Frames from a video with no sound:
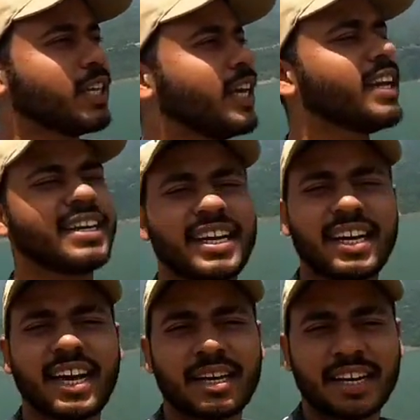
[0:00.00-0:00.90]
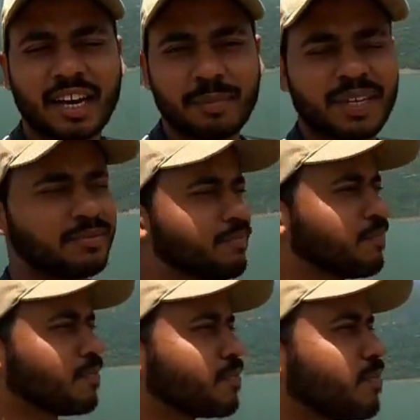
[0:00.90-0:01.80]
नहीं है ये टीरी डैम है
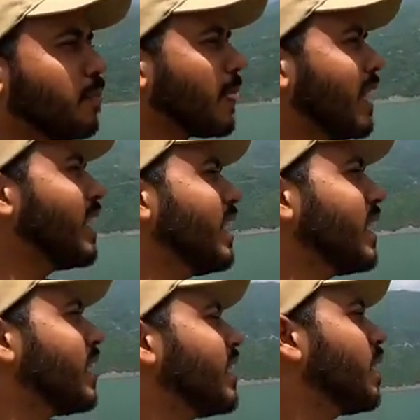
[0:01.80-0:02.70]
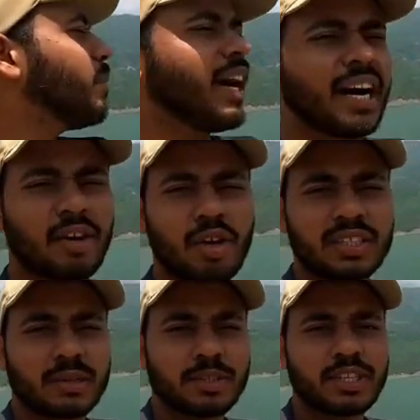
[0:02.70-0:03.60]
यहाँ पे
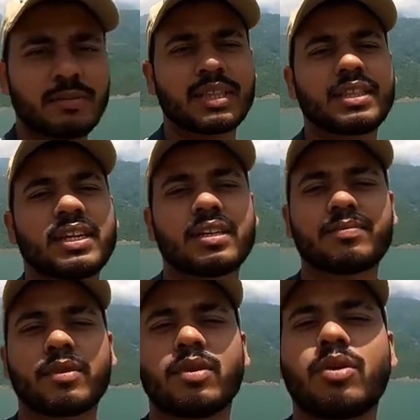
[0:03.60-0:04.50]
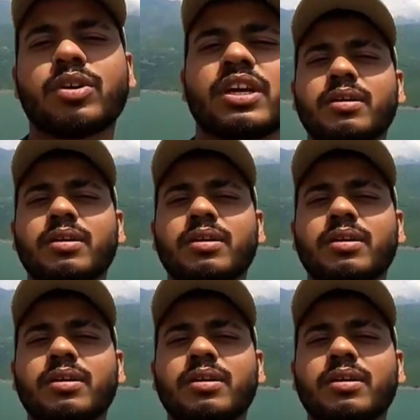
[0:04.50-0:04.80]
हाइड्रोलिक से बिजली बनती है और